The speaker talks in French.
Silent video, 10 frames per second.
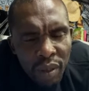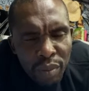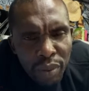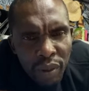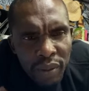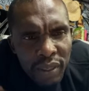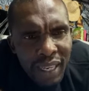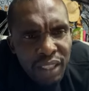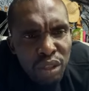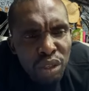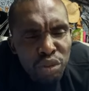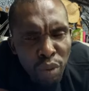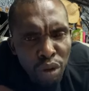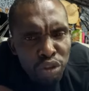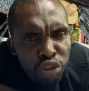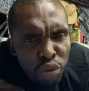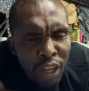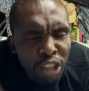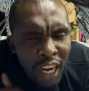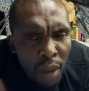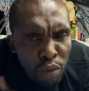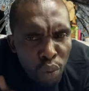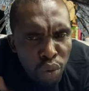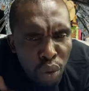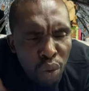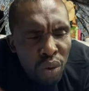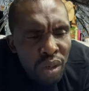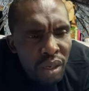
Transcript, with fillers: Bon, est-ce que, bon, chez toi, tu as quand même le couteau